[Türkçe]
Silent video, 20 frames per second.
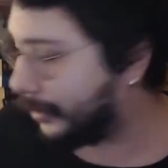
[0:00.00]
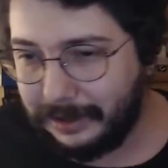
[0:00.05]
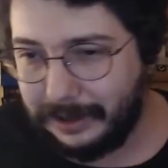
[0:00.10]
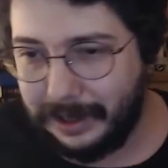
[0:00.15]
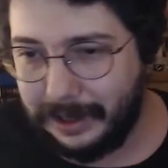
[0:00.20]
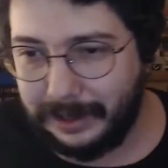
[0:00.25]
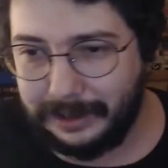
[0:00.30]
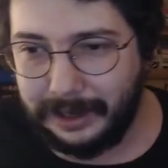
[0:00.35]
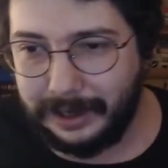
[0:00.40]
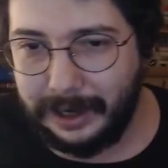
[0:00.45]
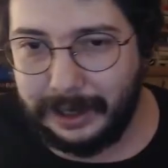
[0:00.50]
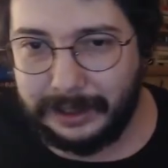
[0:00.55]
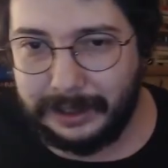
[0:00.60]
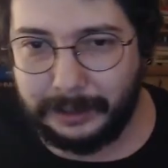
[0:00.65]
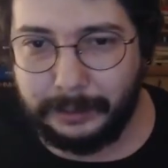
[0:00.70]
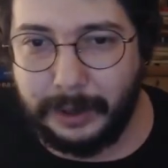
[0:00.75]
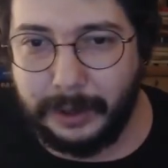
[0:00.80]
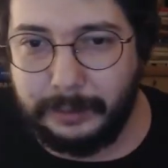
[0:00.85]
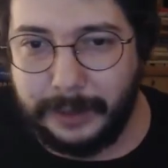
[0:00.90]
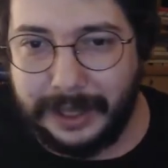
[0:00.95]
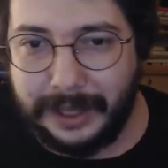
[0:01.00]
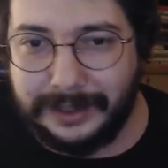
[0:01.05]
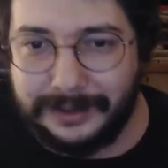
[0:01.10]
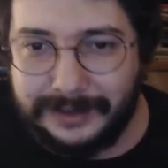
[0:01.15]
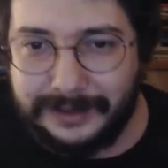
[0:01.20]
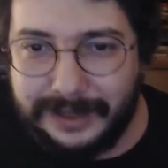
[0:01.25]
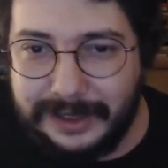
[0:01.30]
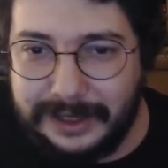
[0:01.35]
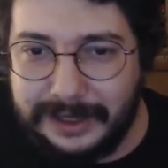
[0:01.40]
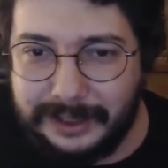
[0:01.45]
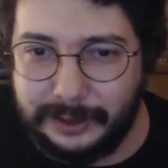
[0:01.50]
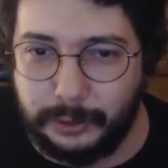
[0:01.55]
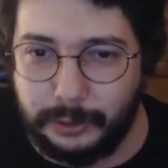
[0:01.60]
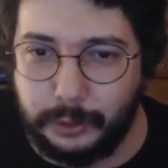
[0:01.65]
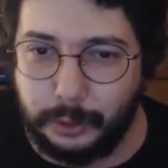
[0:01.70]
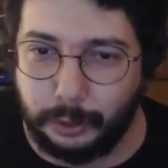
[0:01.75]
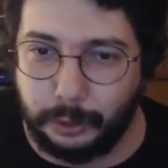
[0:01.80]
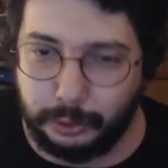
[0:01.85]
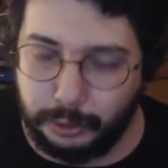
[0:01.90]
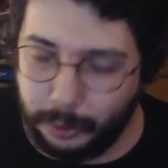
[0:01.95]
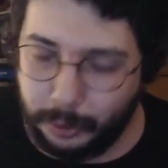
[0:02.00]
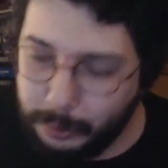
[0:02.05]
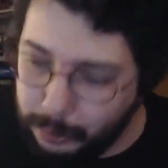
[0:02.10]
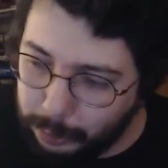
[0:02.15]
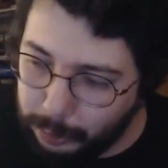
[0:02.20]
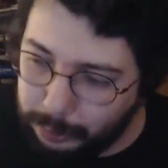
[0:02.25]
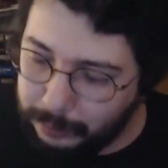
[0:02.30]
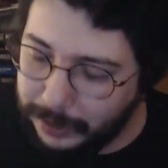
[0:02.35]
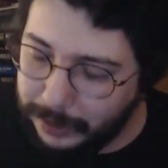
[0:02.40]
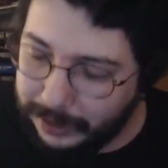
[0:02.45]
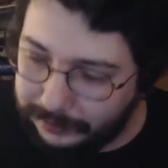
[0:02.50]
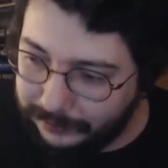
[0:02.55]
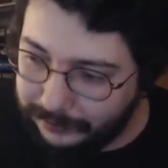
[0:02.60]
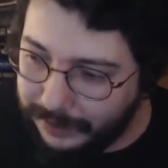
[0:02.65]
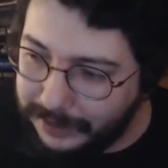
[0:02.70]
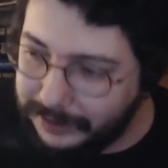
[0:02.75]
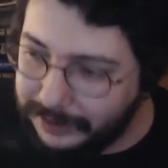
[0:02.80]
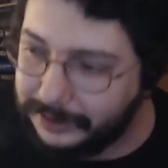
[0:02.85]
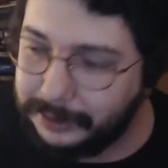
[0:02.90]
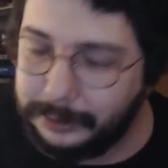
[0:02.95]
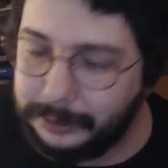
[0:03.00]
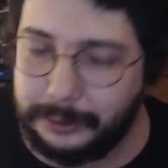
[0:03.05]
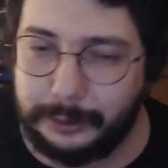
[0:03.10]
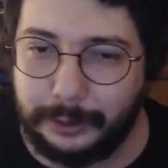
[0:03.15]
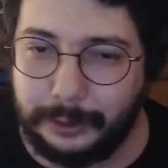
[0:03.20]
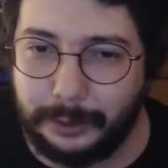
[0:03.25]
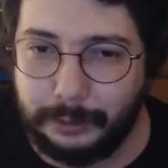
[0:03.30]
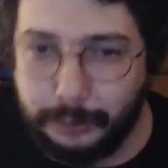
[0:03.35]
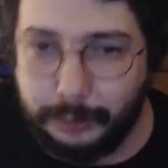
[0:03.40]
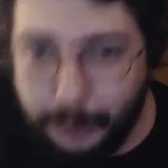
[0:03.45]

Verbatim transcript: Yani araba benzin istiyor, somut madde istiyor.